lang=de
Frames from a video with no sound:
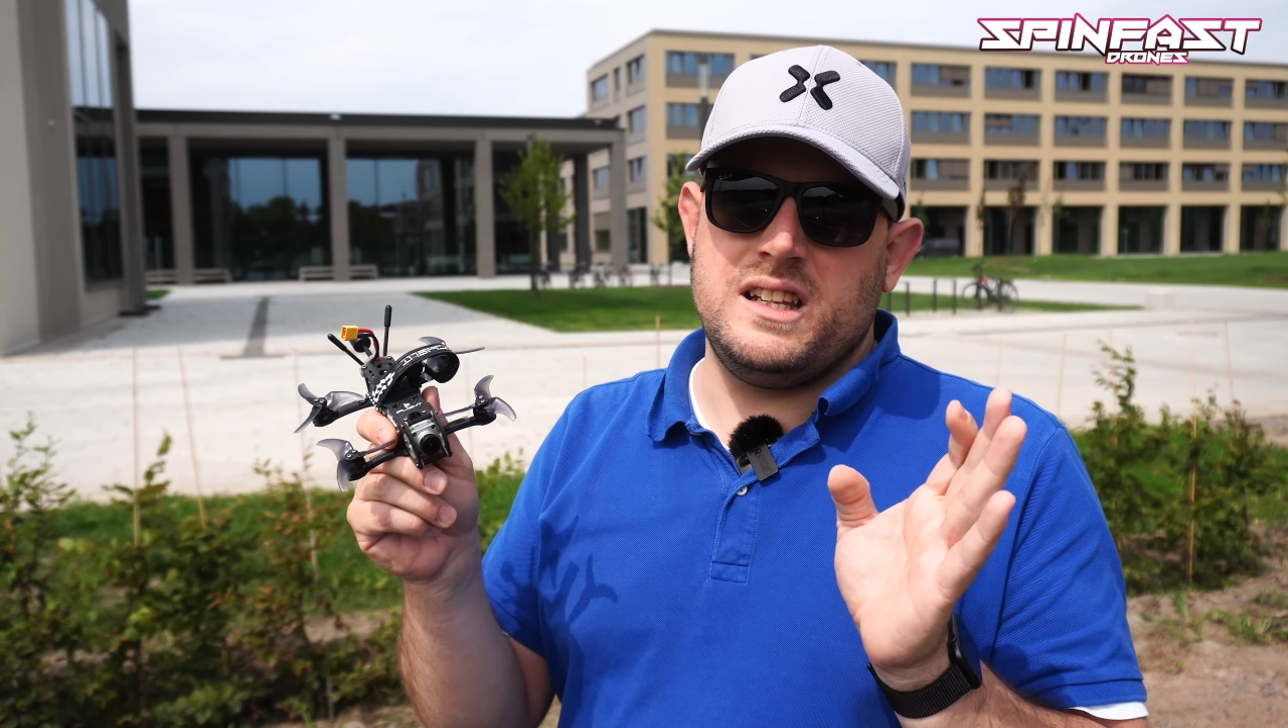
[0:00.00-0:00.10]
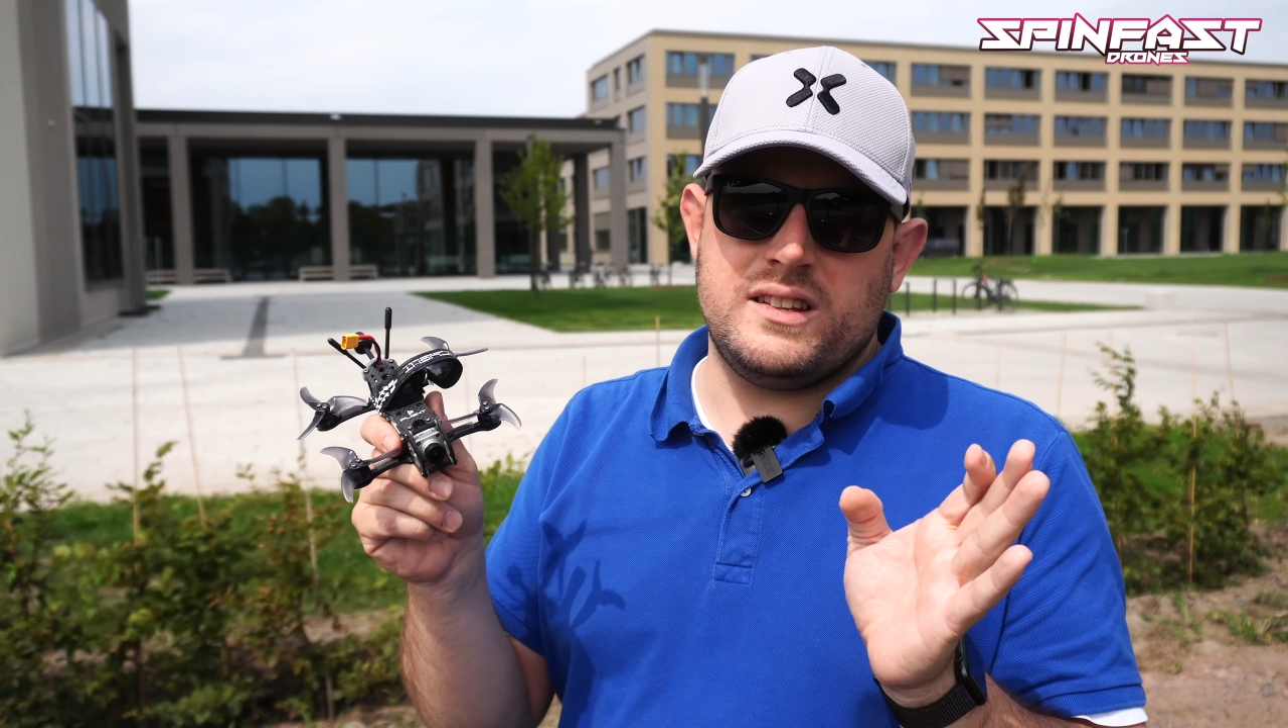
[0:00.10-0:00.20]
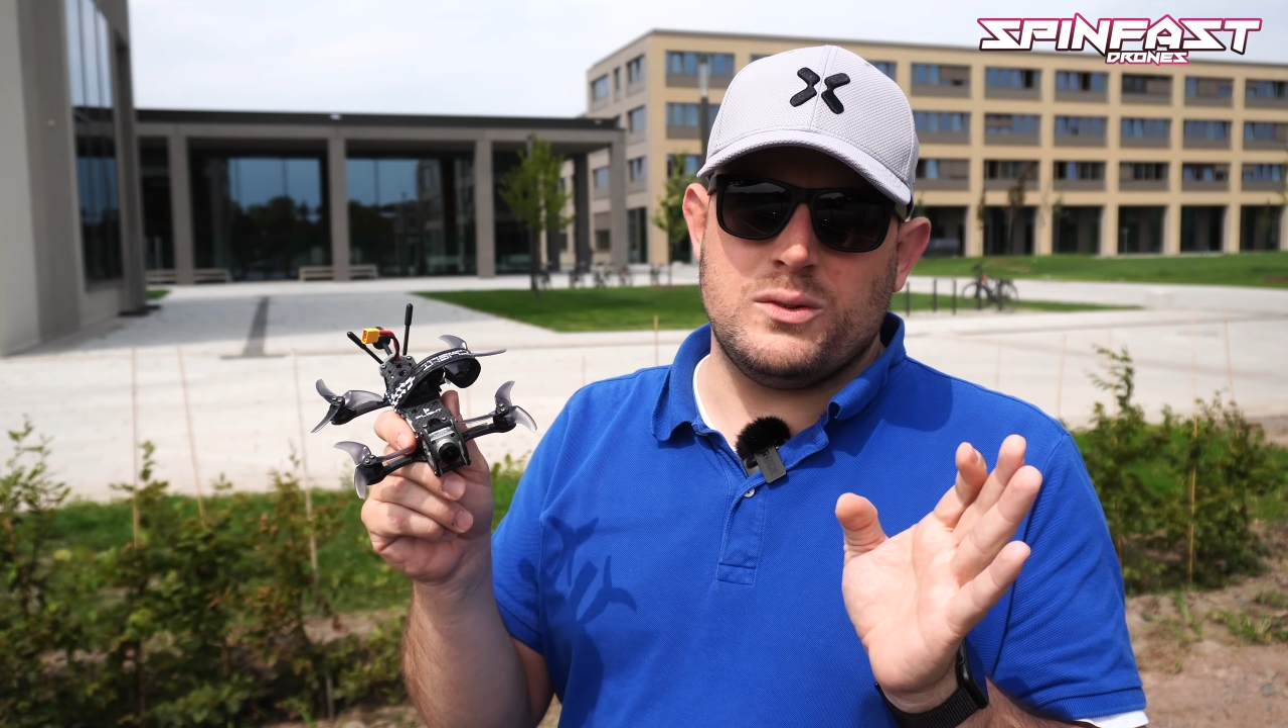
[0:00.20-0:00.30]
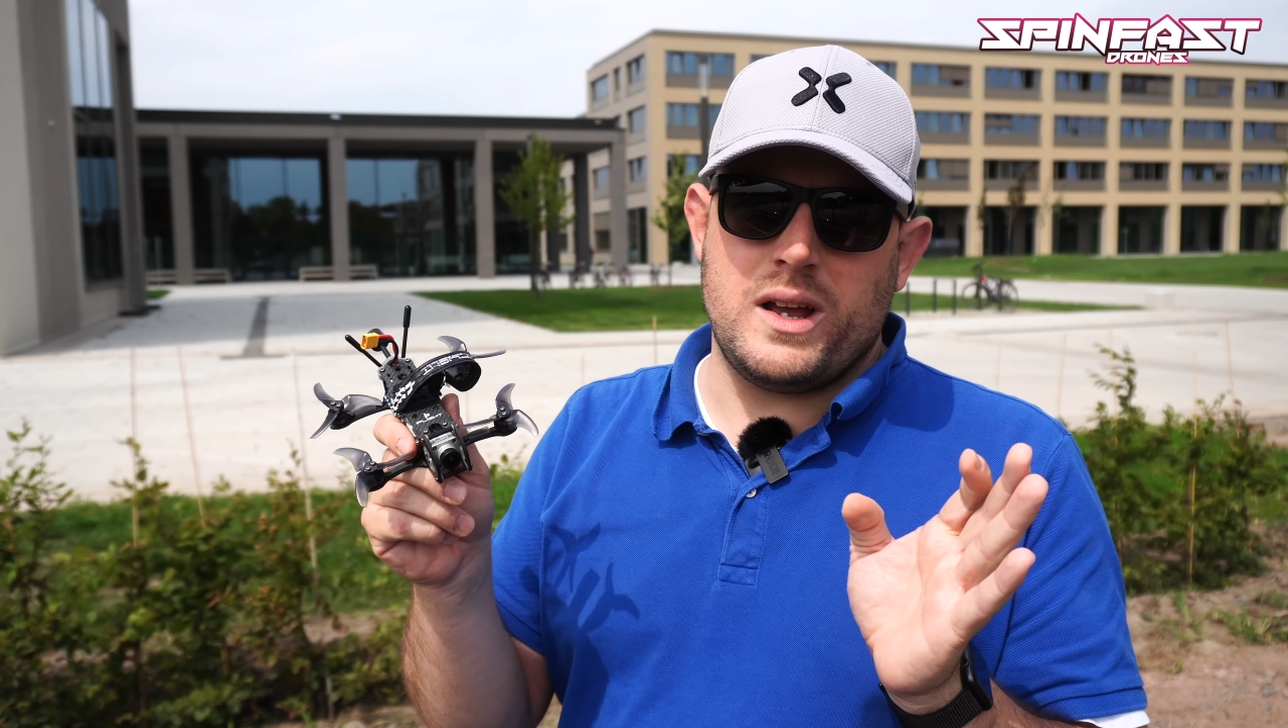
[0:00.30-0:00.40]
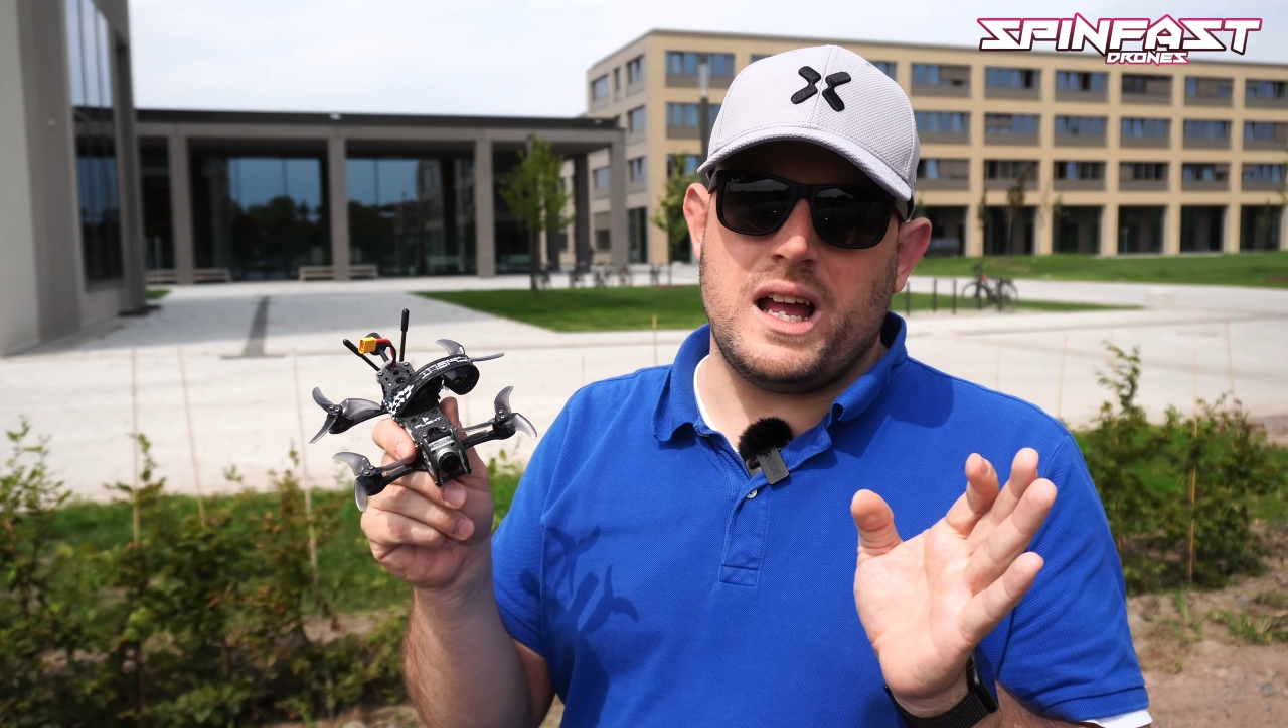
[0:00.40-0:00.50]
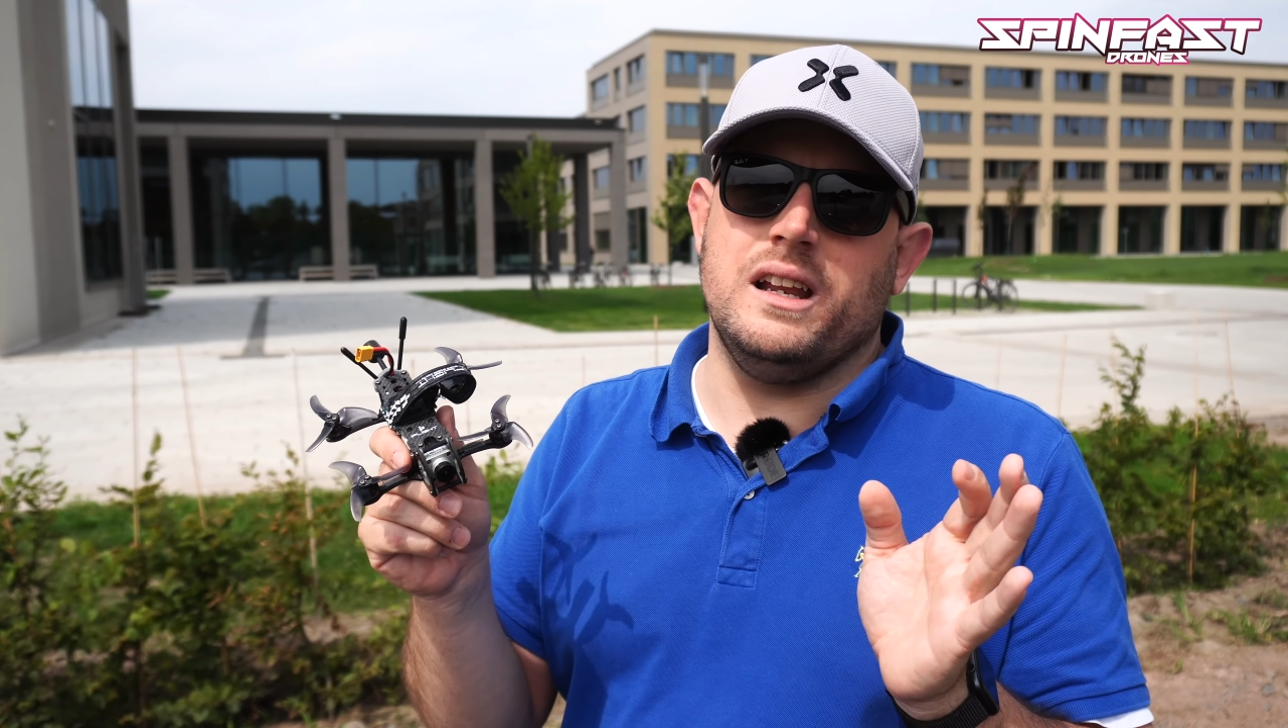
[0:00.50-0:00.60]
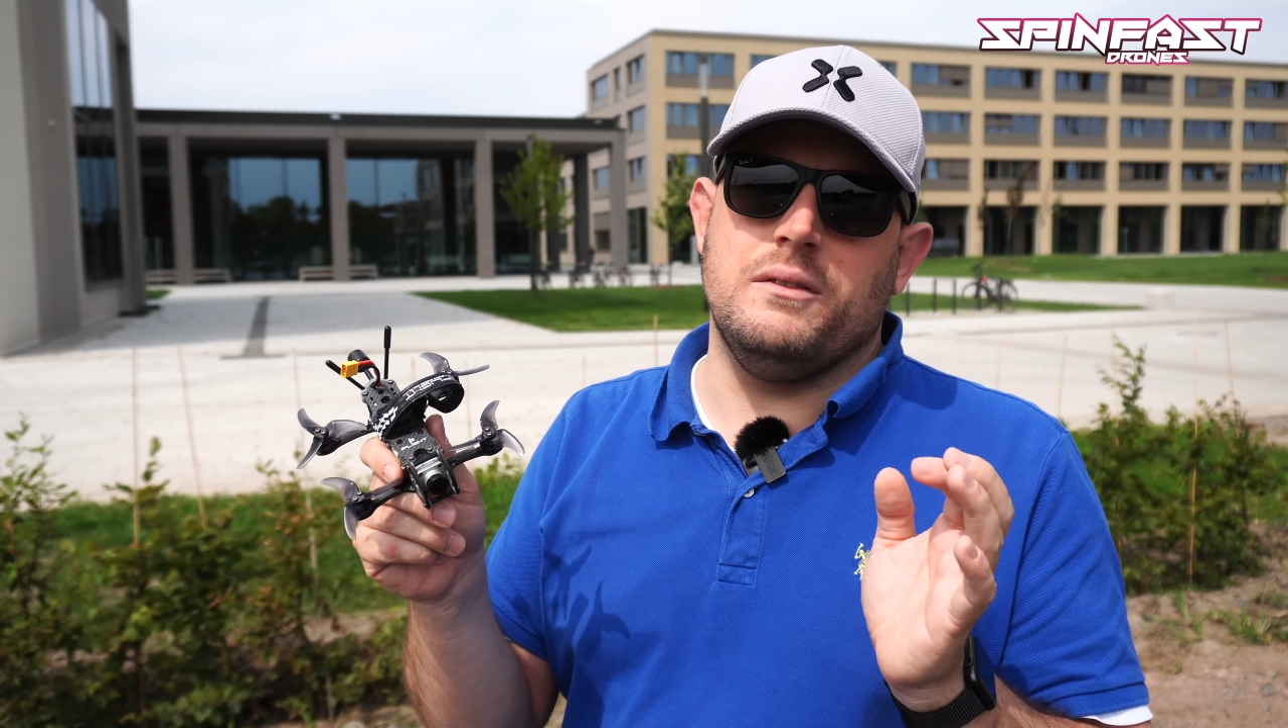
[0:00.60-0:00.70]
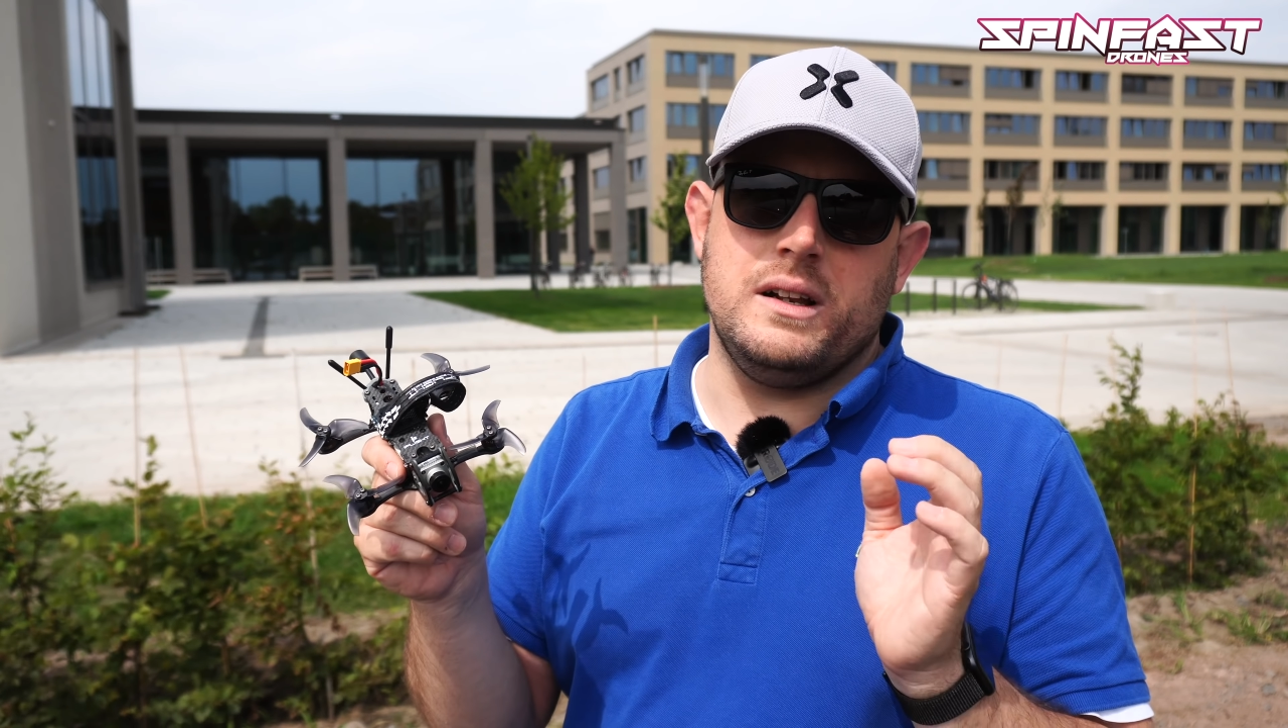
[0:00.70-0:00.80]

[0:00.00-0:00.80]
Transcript: nicht so gerne,